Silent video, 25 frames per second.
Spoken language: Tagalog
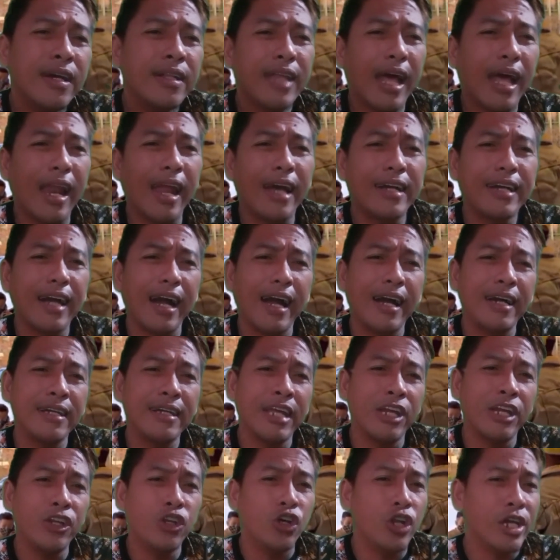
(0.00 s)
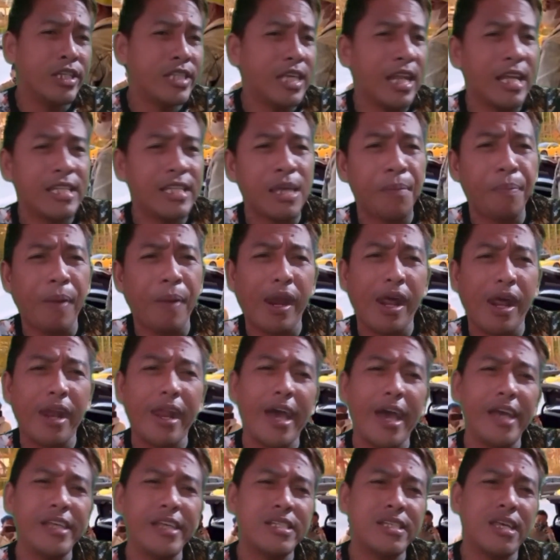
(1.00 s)
talagang nandun na sila sa
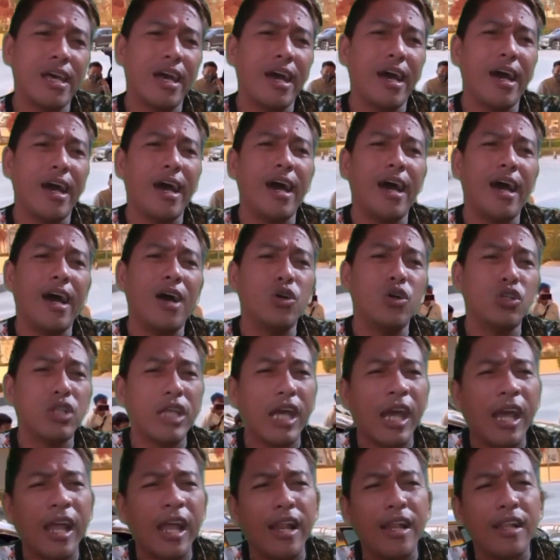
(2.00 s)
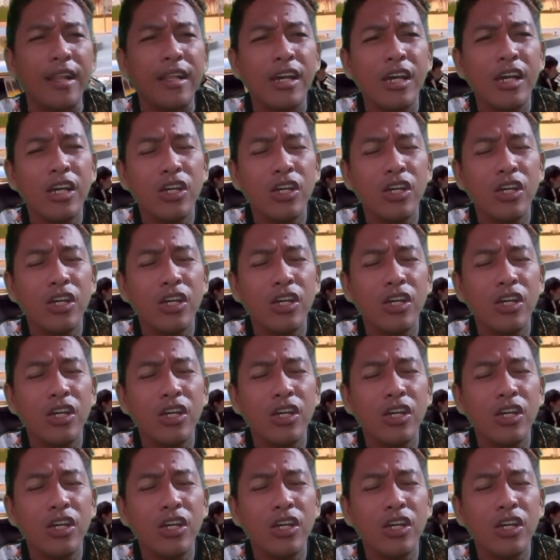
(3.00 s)
Paradise uh, Hotel.